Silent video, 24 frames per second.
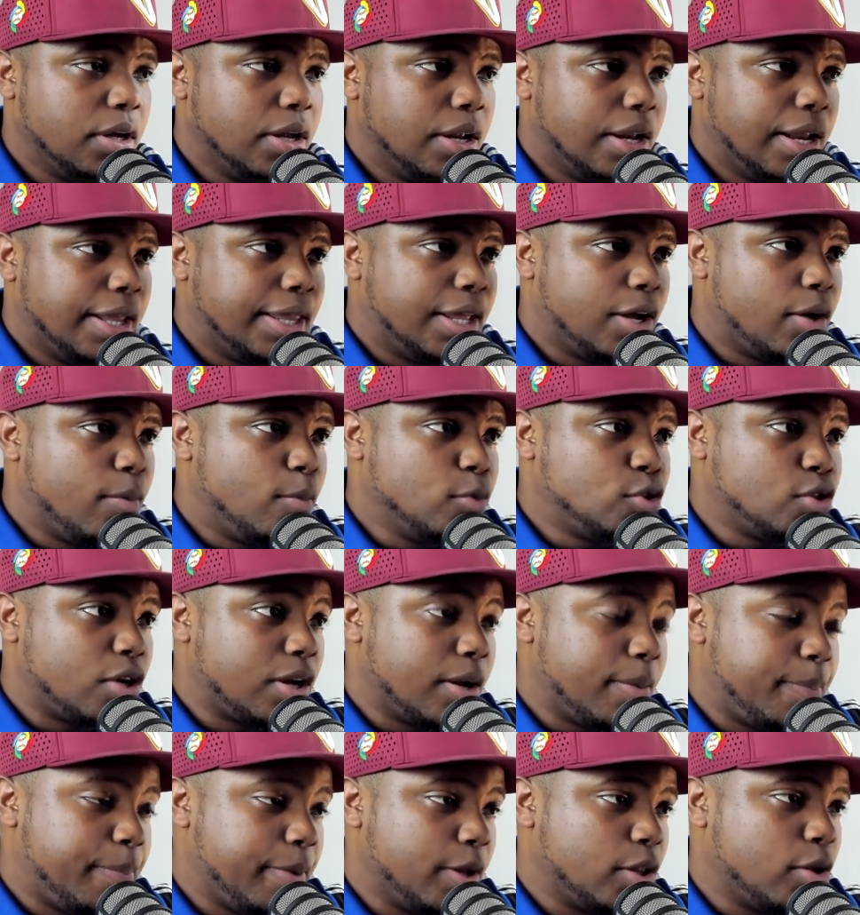Le tengo mucho
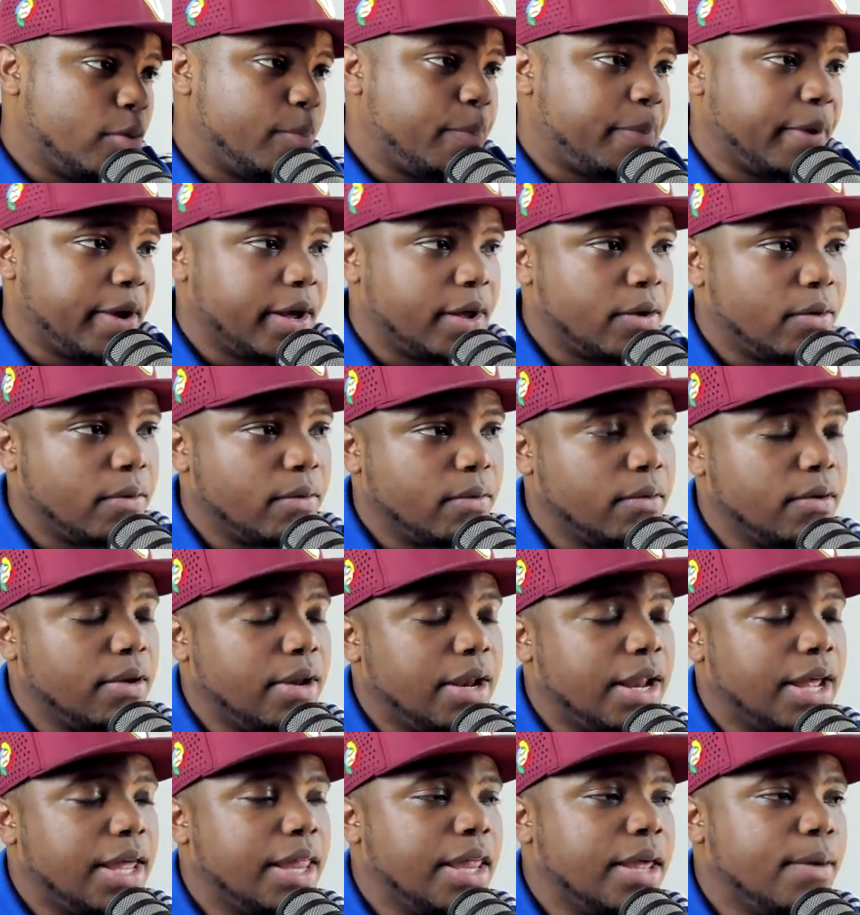respeto, pero
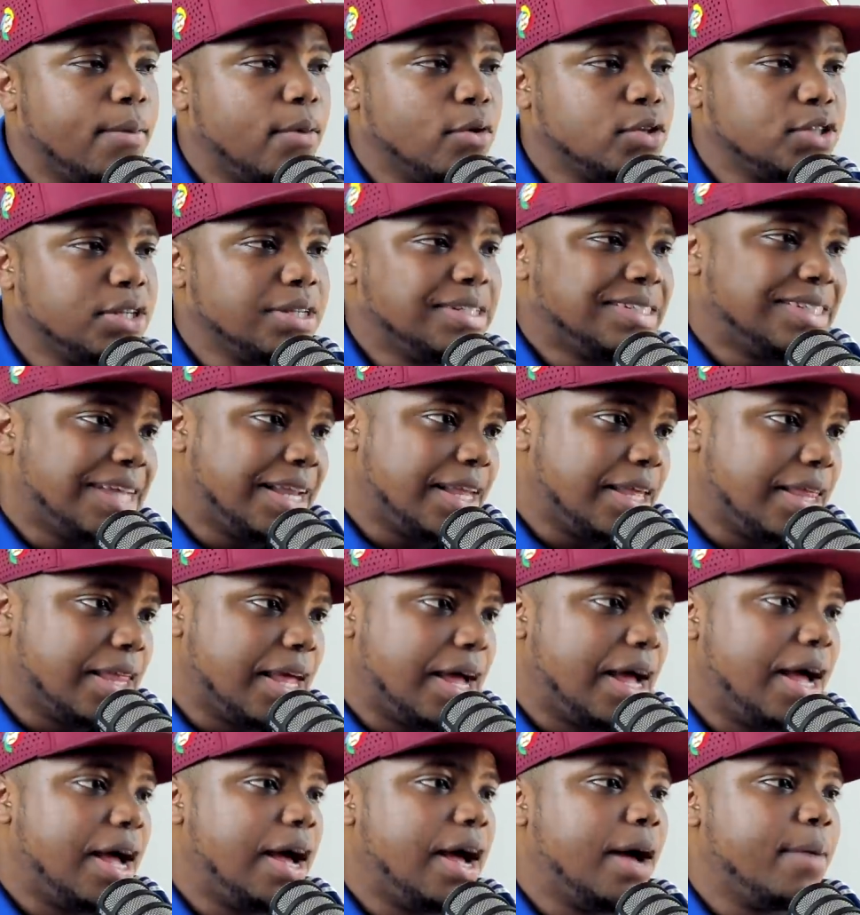le debo
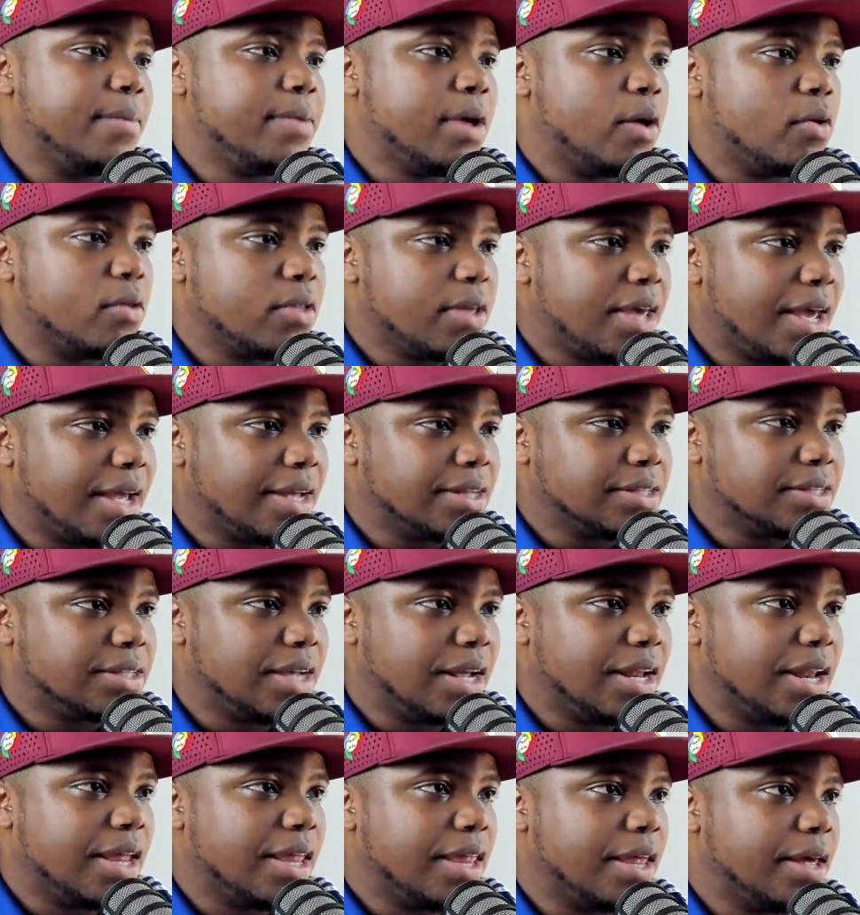sinceridad a mi audiencia
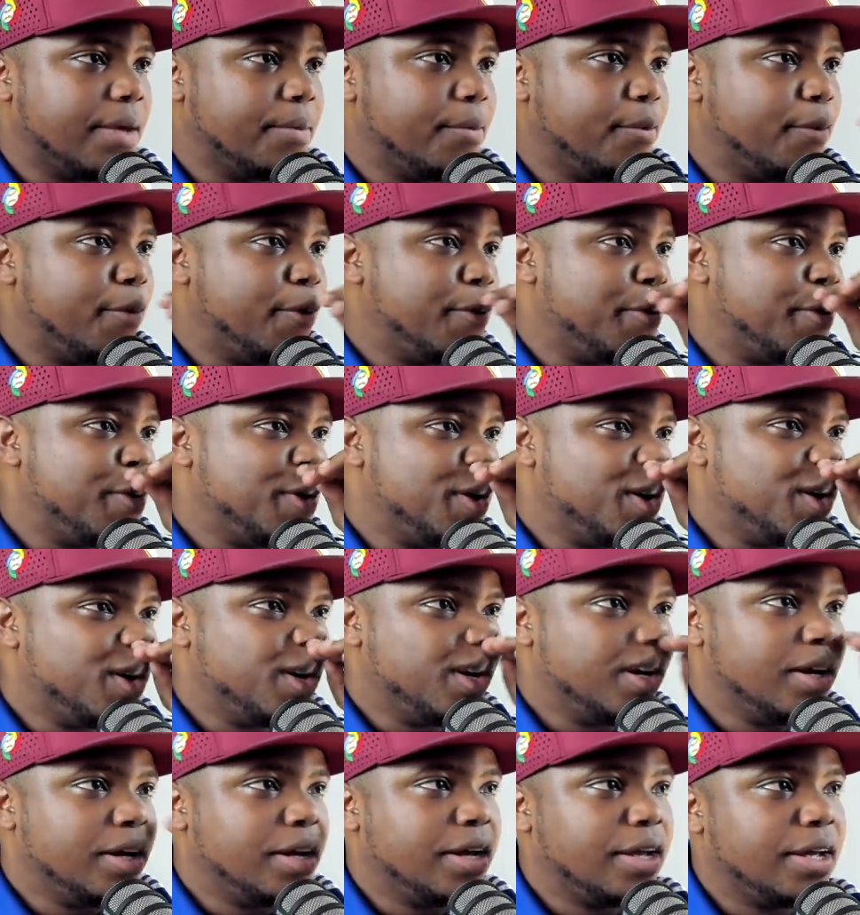y le debo.
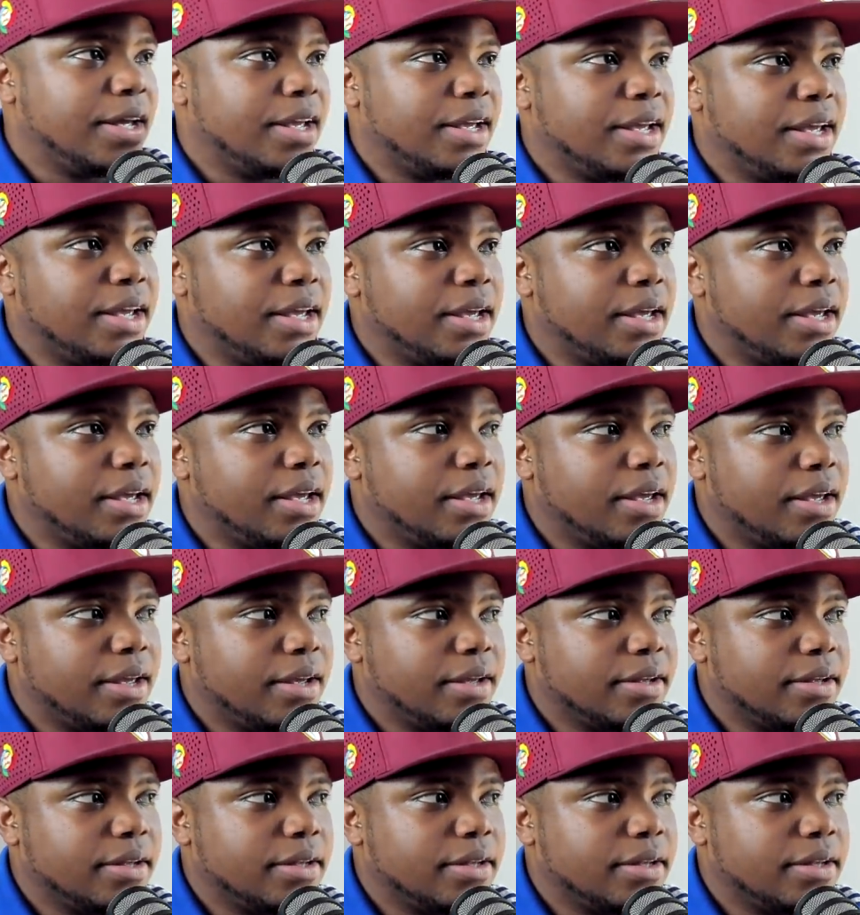Eh,